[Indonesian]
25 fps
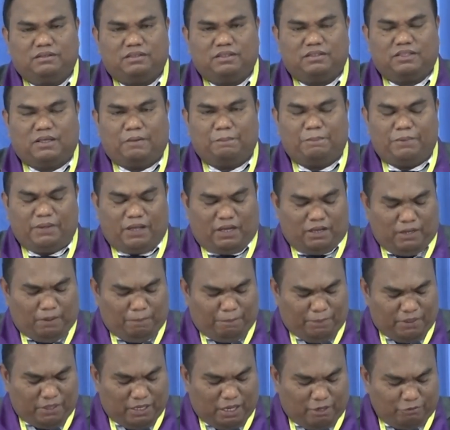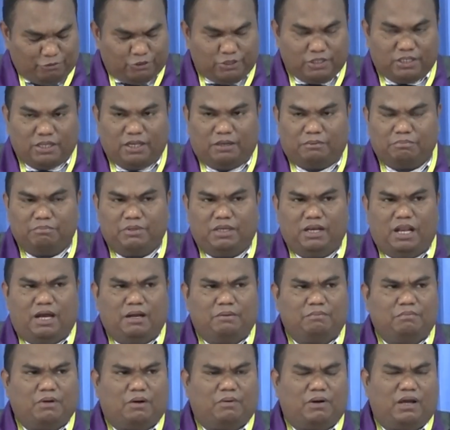Tetapi ada penafsir yang
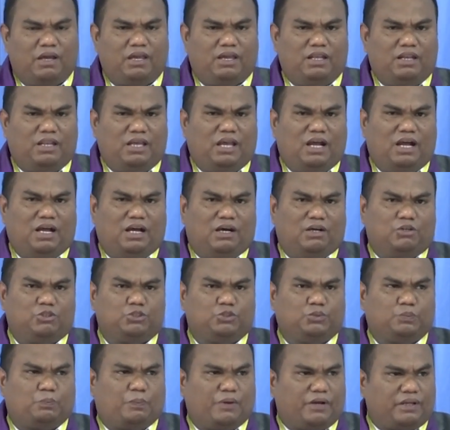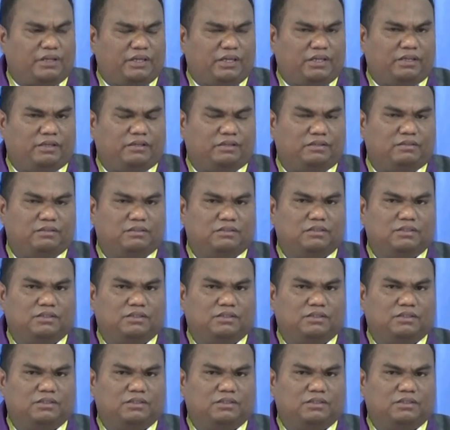bilang bahwa Elia harus pergi